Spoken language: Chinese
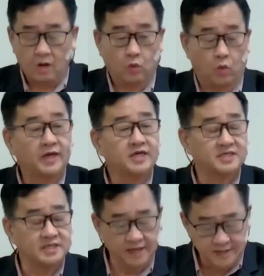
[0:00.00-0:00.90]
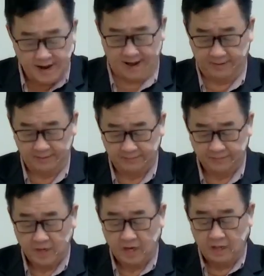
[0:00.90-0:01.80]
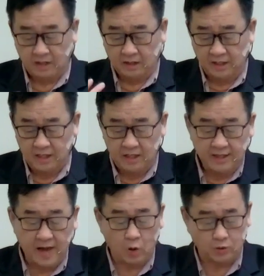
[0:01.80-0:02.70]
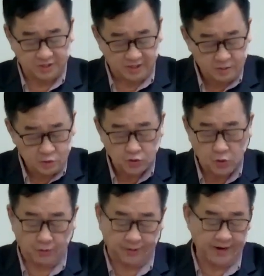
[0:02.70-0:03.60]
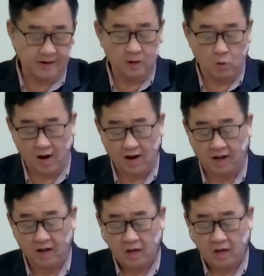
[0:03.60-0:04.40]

我的心呐，你要称颂耶和华。